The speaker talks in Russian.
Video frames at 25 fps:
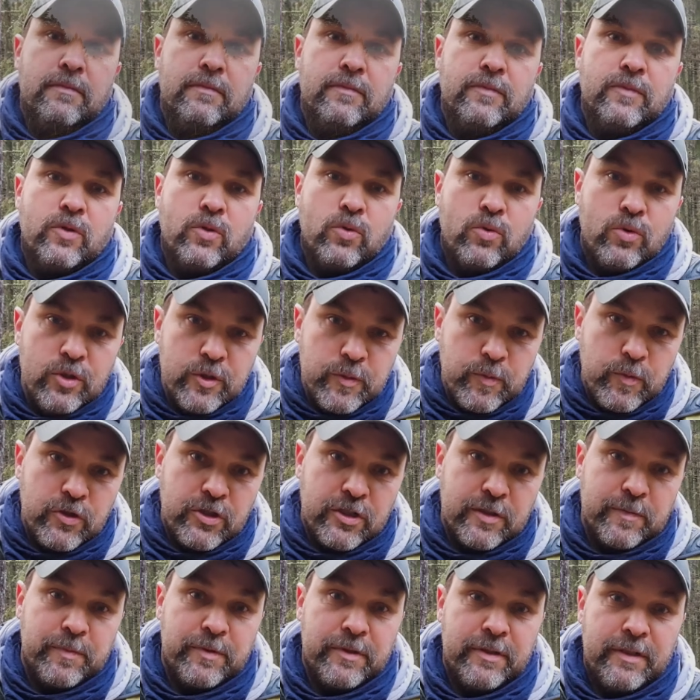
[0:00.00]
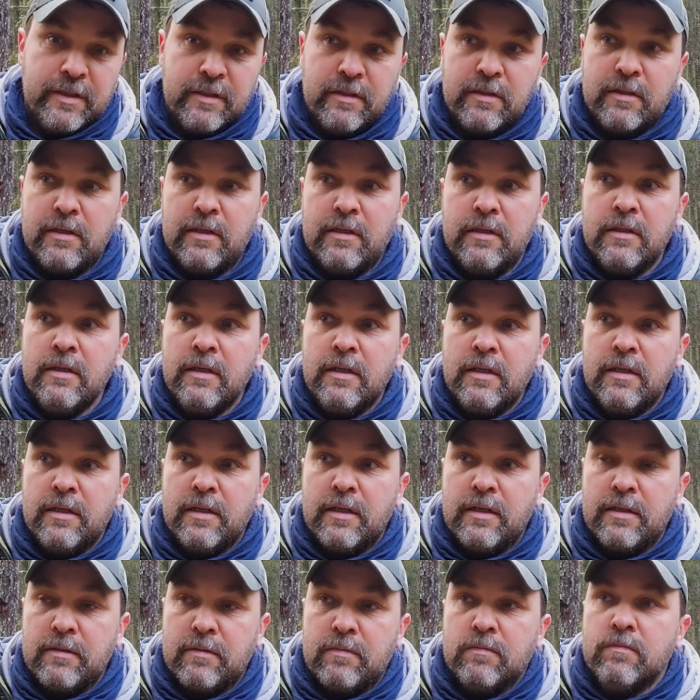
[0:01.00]
другой способ – это
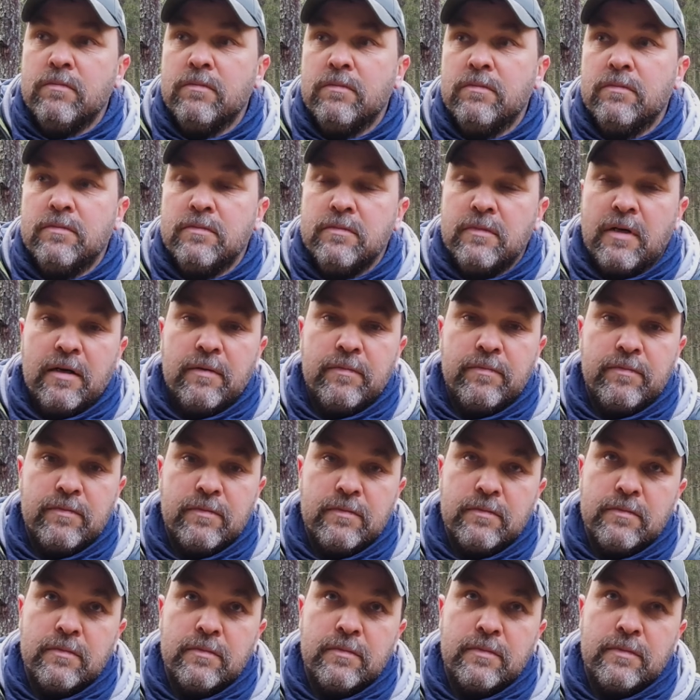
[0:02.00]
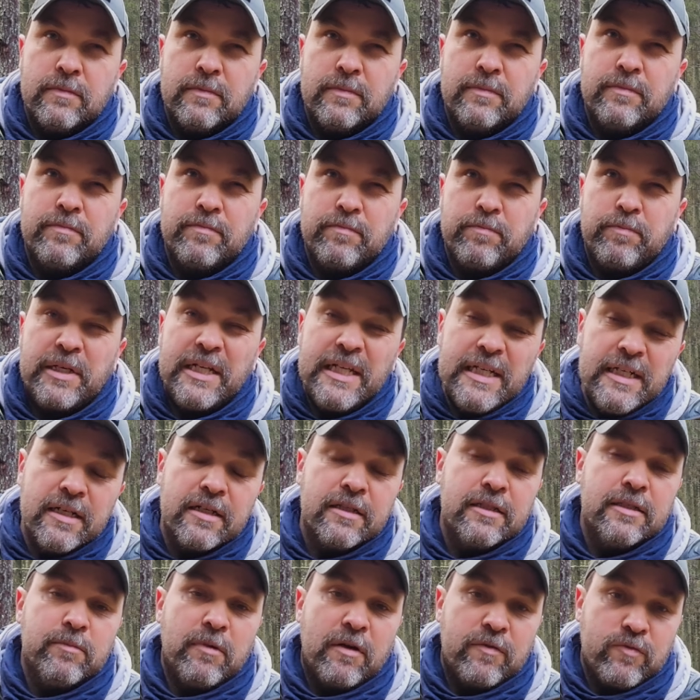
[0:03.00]
э,
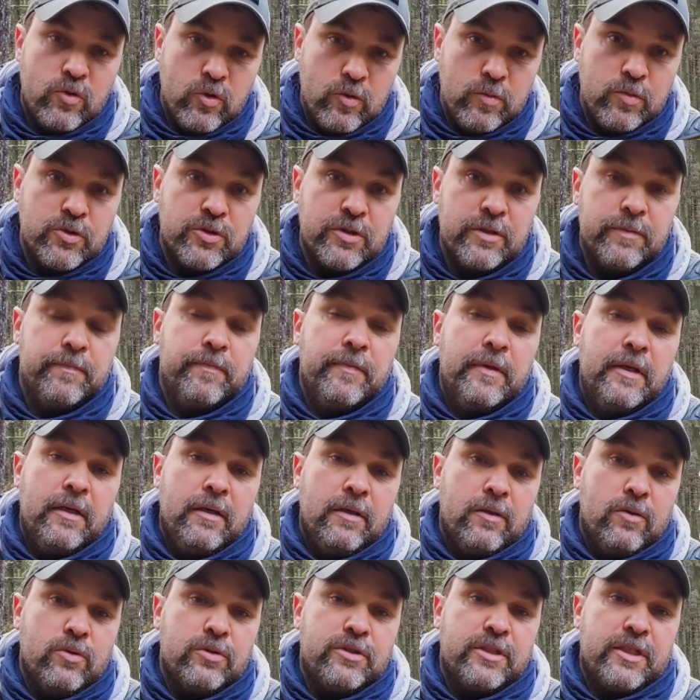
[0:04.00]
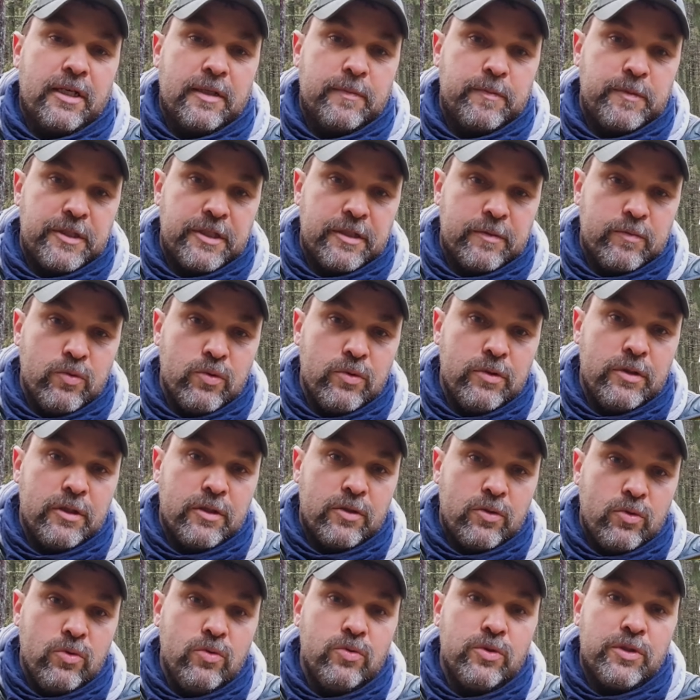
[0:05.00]
пригородным автобусом от Санкт-Петербурга
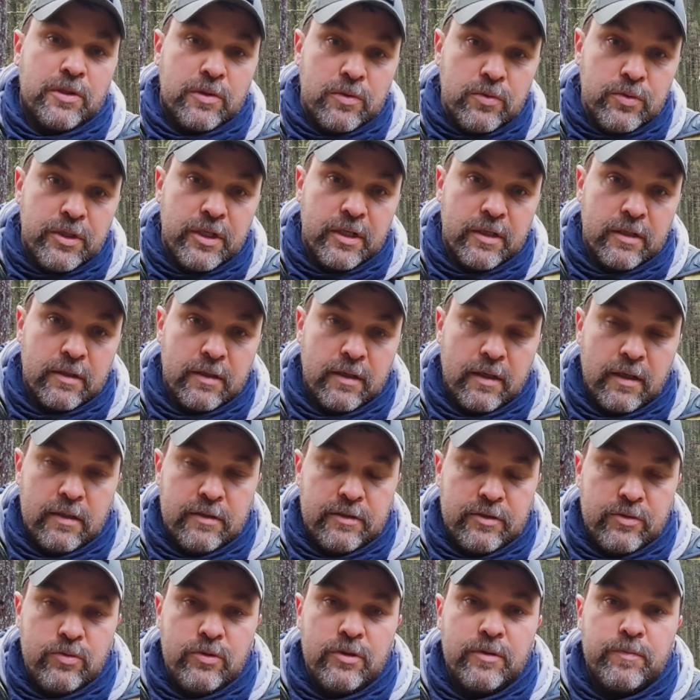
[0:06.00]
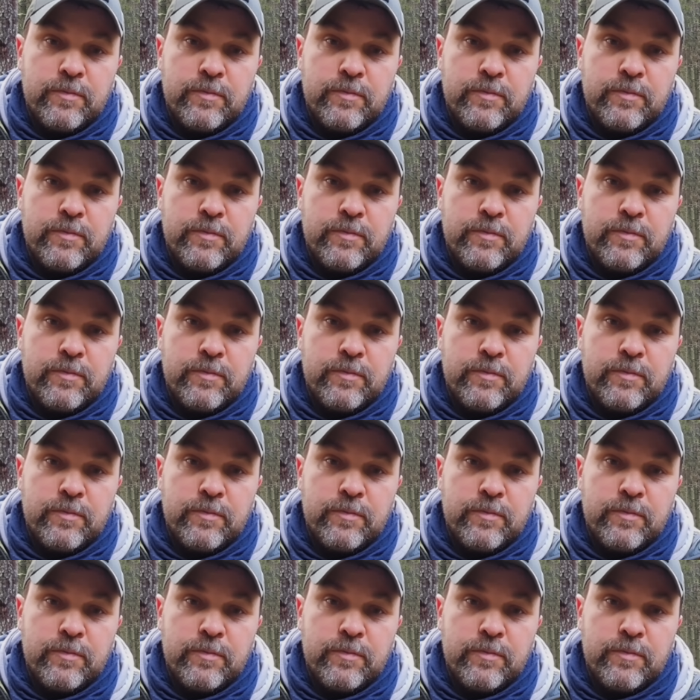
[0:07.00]
до Услуги. А отсюда